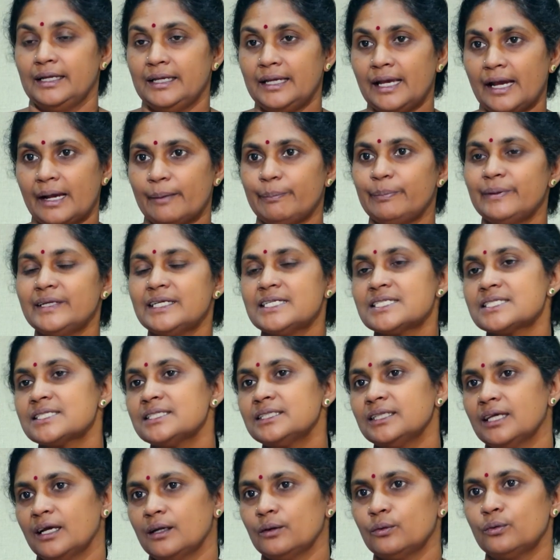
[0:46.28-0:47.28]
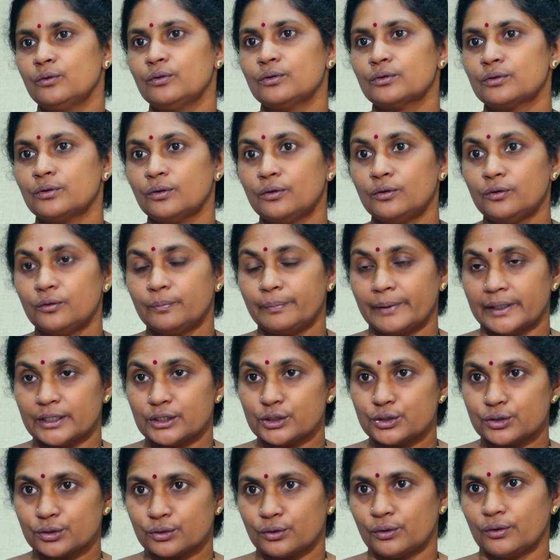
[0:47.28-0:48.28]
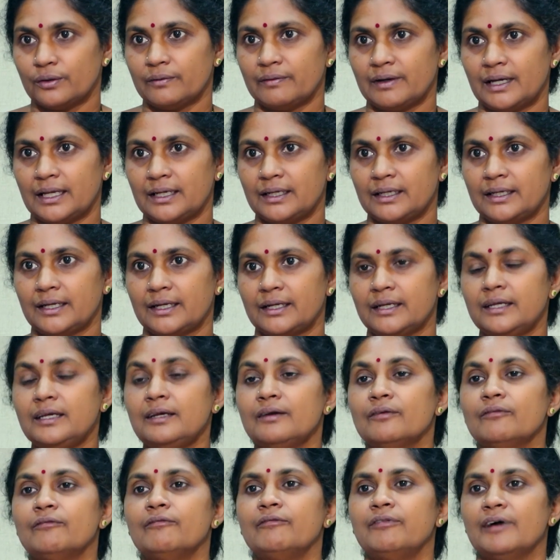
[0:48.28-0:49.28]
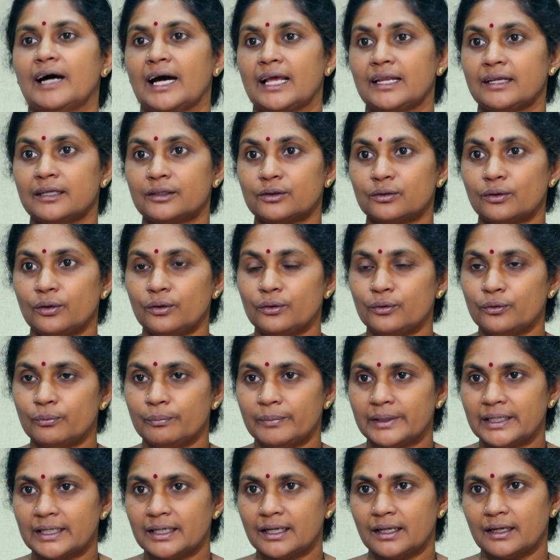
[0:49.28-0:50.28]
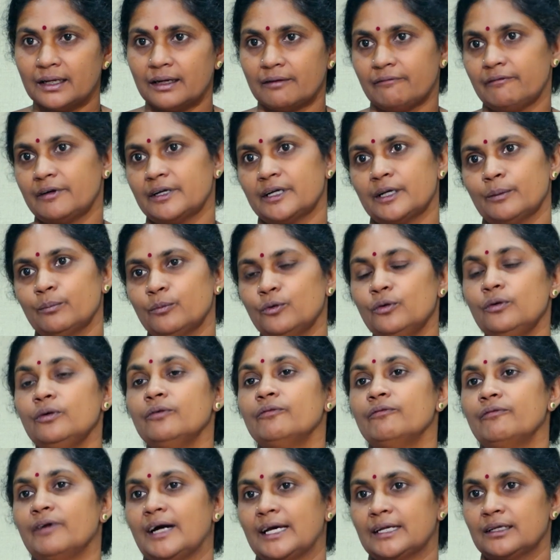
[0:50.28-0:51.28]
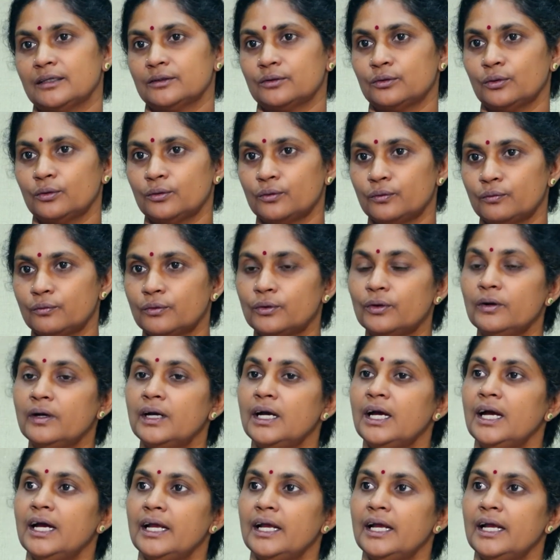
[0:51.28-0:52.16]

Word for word: నీ హ్యాపీనెస్ని నలుగురితో నువ్వు పంచుకోవాలి అని వాళ్ళతో నువ్వు మింగిల్ అవ్వడము వాళ్ళతో నువ్వు